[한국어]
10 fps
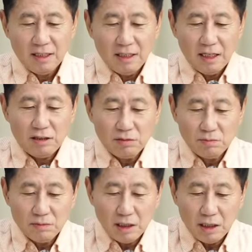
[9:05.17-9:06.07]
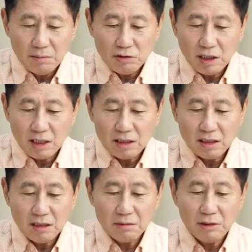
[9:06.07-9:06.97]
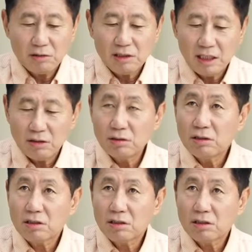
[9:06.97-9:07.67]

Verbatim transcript: 하여튼 어, 민주당에서 명태균